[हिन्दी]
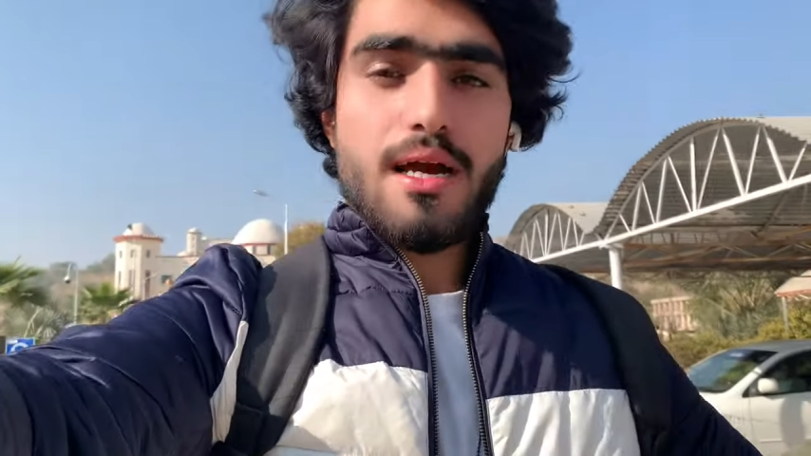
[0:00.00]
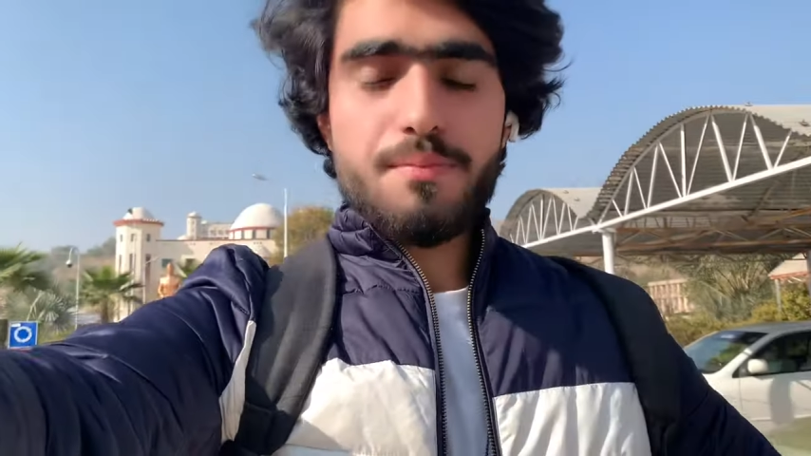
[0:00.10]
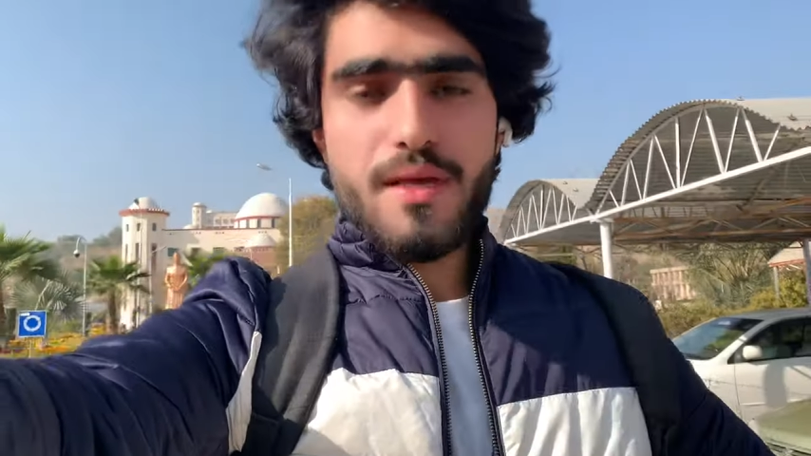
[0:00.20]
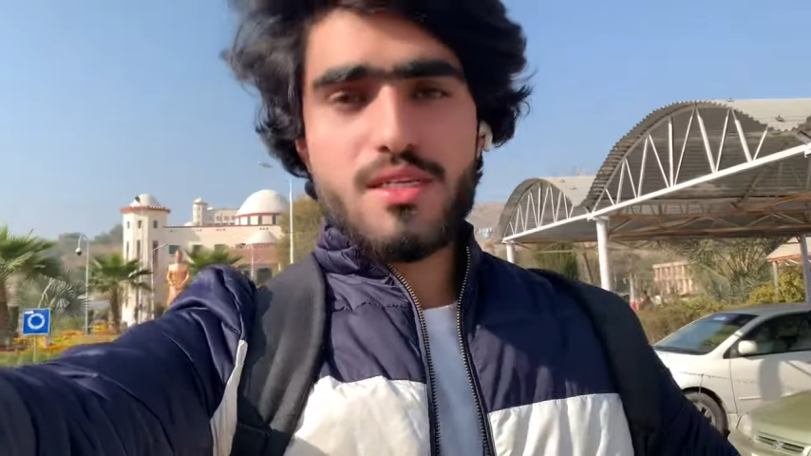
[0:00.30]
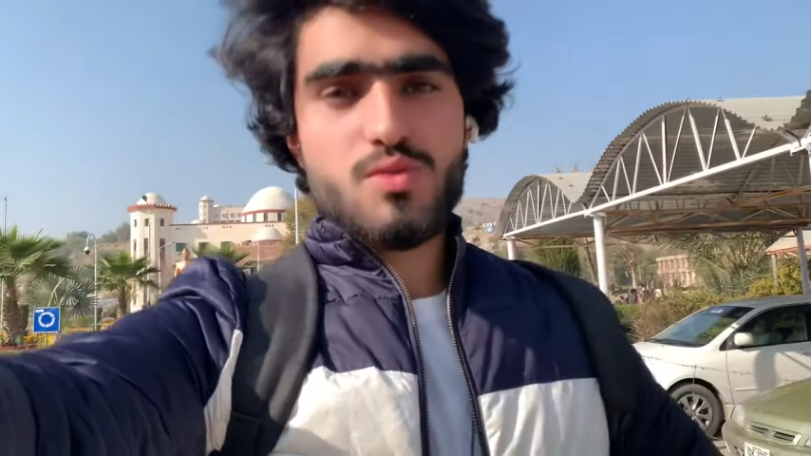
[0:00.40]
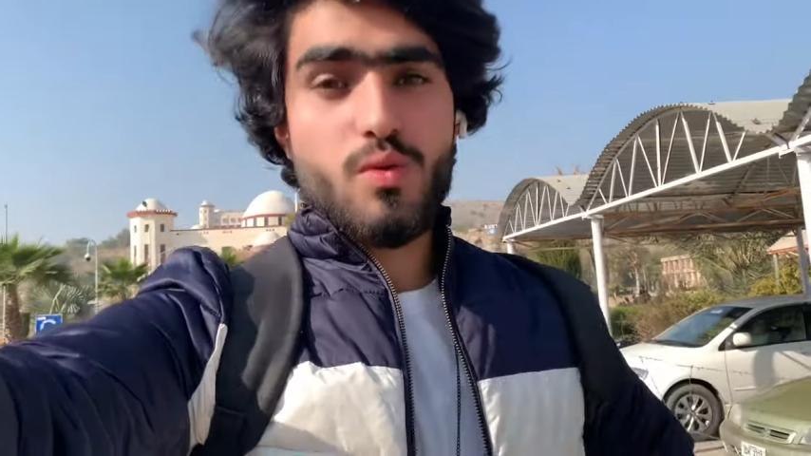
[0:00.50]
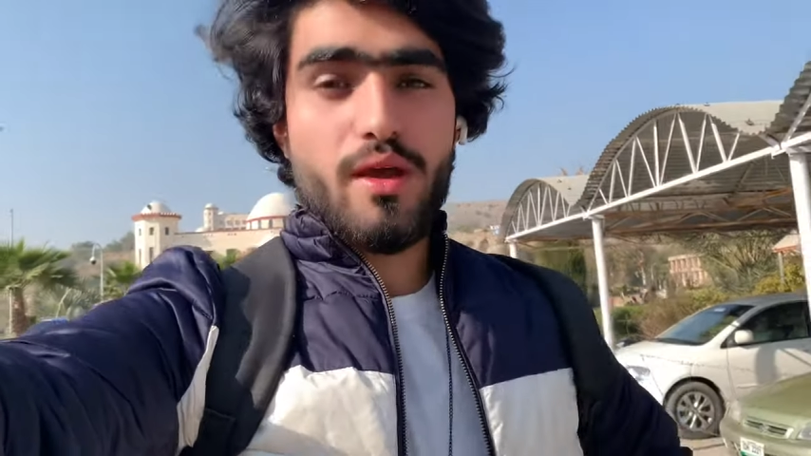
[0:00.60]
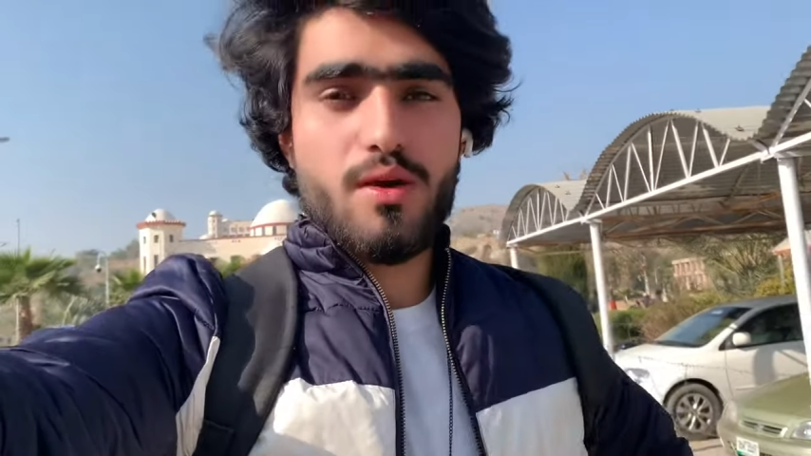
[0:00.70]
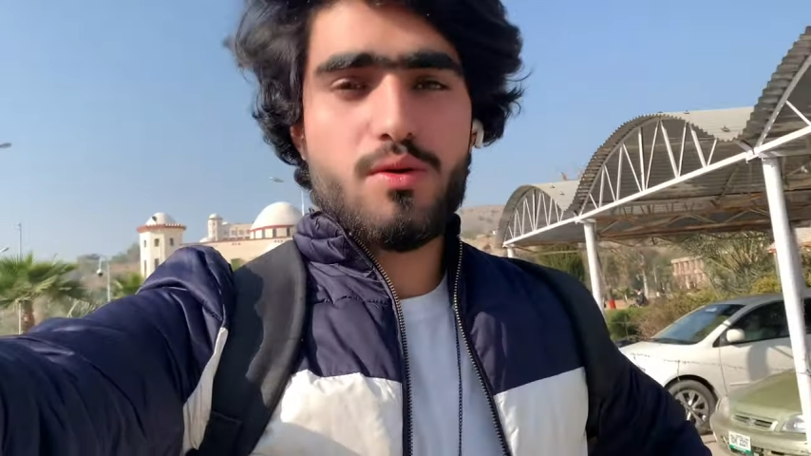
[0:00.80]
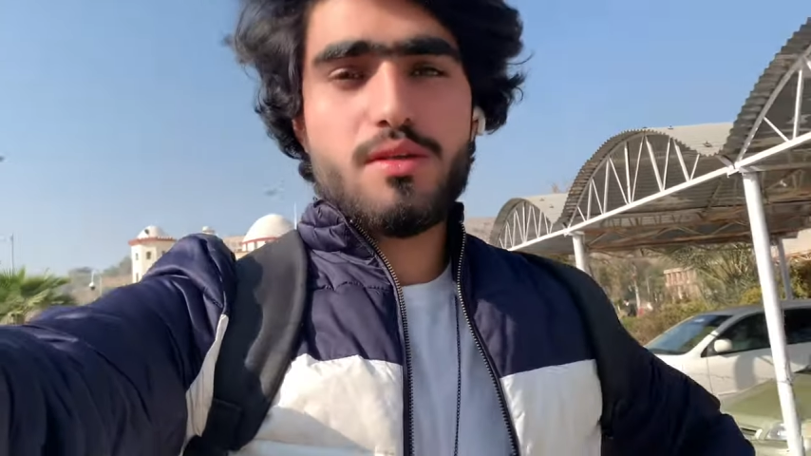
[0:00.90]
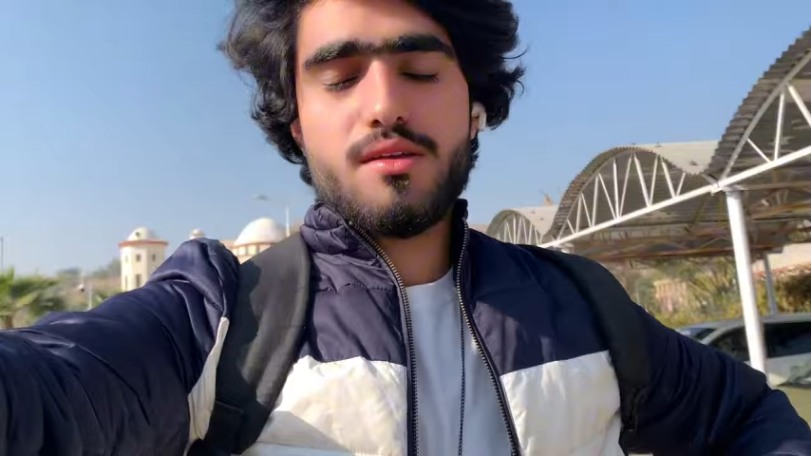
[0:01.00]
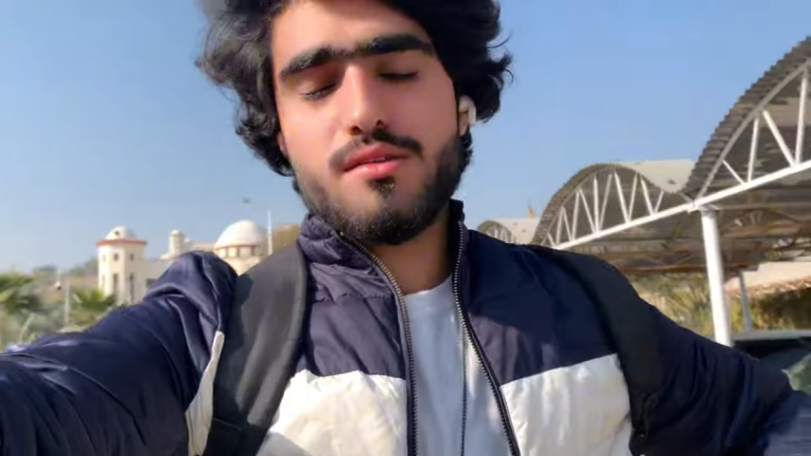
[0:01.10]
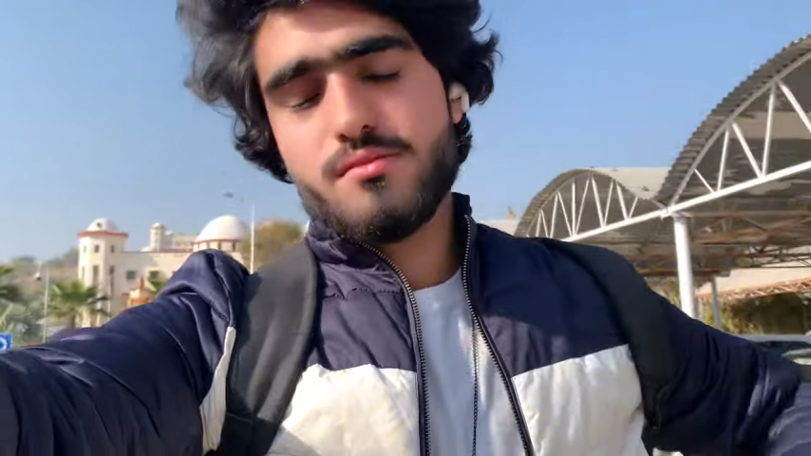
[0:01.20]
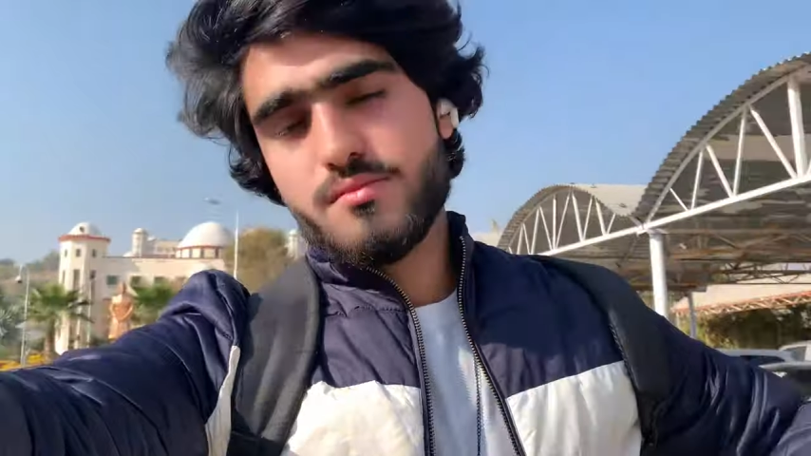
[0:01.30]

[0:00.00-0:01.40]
का अपना एक स्वैग होता है ना